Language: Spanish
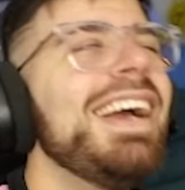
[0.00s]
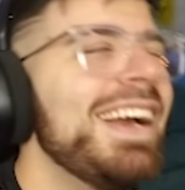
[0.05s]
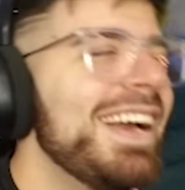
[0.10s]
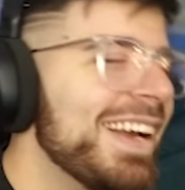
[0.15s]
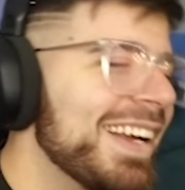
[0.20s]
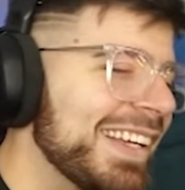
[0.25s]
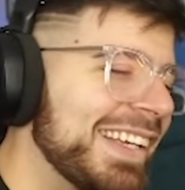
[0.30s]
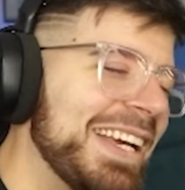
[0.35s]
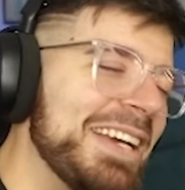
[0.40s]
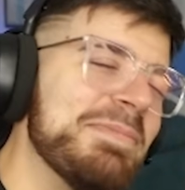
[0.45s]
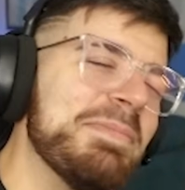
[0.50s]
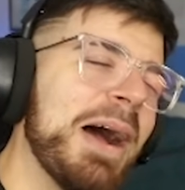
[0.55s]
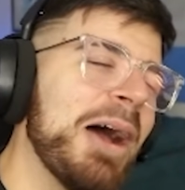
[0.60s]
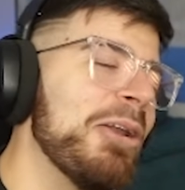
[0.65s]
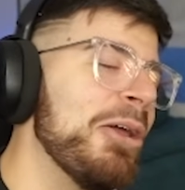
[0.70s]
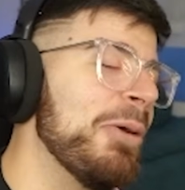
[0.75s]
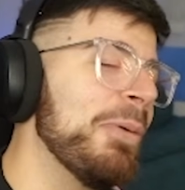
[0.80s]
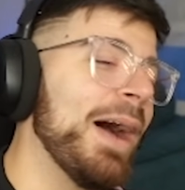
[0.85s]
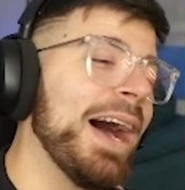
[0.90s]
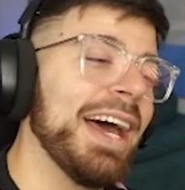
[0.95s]
Qué malo
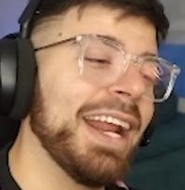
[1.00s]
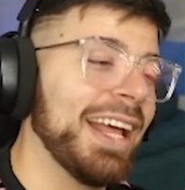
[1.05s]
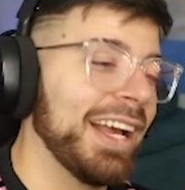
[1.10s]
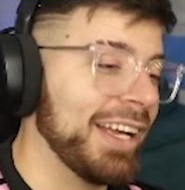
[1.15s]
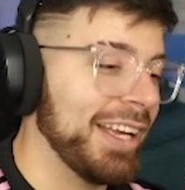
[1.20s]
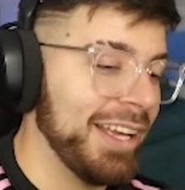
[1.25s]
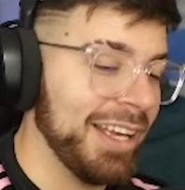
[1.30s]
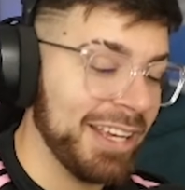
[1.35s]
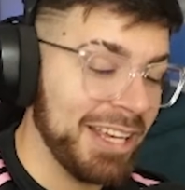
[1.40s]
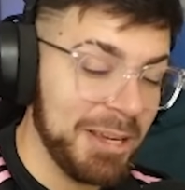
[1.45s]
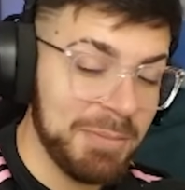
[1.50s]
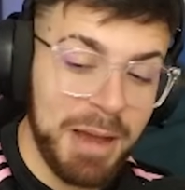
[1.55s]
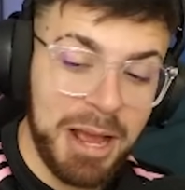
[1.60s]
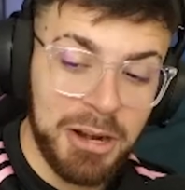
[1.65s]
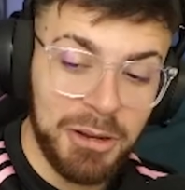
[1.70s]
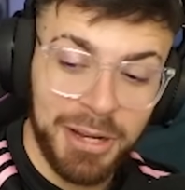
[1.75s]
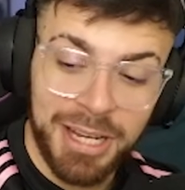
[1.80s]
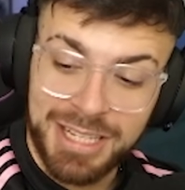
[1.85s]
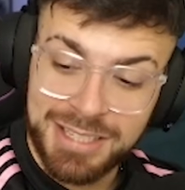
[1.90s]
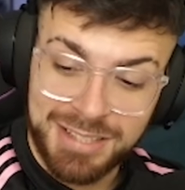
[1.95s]
es Vara, qué,
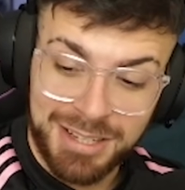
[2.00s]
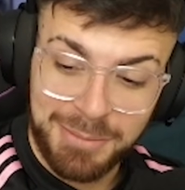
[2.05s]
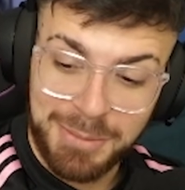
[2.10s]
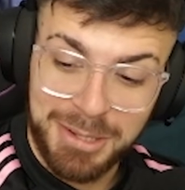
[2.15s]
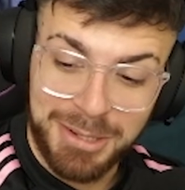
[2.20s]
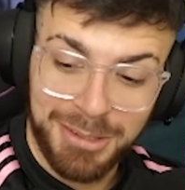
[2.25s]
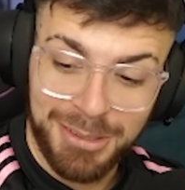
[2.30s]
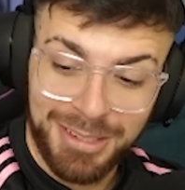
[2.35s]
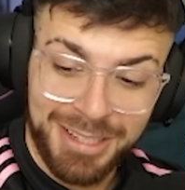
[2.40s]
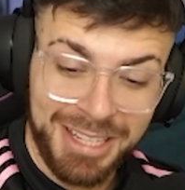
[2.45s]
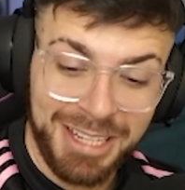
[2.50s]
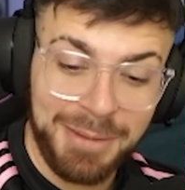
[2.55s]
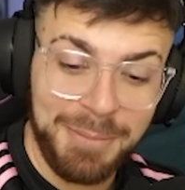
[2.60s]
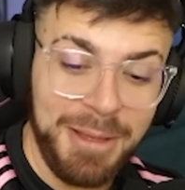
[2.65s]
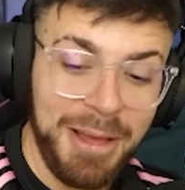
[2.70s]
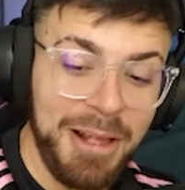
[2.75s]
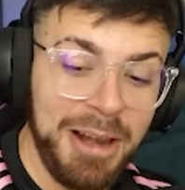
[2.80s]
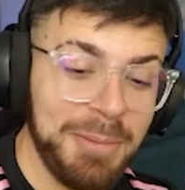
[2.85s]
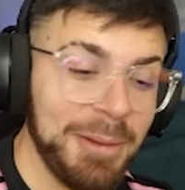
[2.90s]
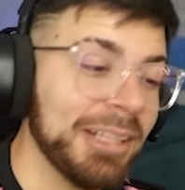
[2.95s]
malo es, amigo.
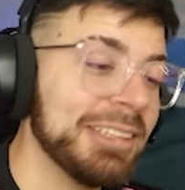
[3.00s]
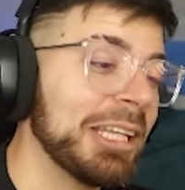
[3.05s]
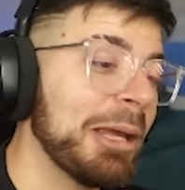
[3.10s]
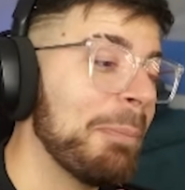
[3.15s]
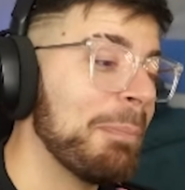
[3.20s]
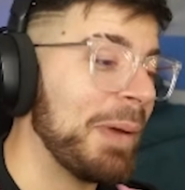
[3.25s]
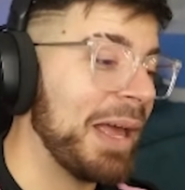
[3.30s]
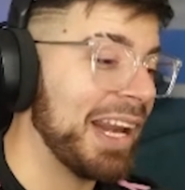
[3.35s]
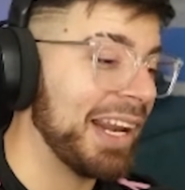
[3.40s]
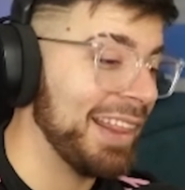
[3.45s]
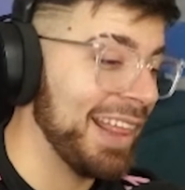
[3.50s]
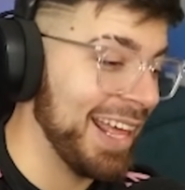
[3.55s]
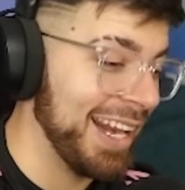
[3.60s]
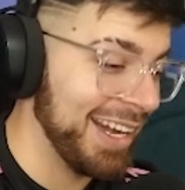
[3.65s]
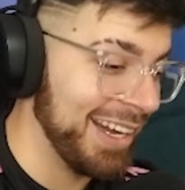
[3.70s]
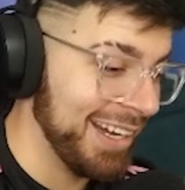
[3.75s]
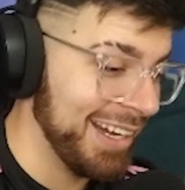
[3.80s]
Irremediablemente perder.